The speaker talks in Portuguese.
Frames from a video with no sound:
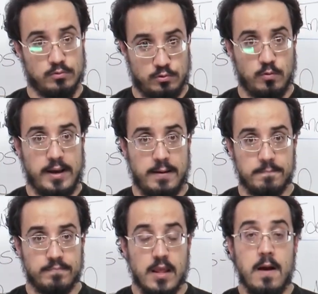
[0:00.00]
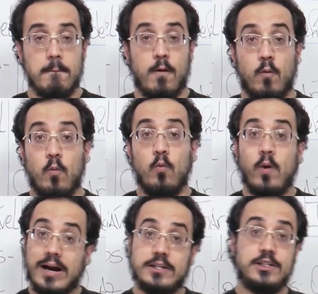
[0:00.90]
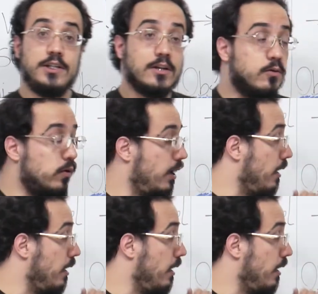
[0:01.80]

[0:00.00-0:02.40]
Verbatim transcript: Tudo bem? Bom, o artigo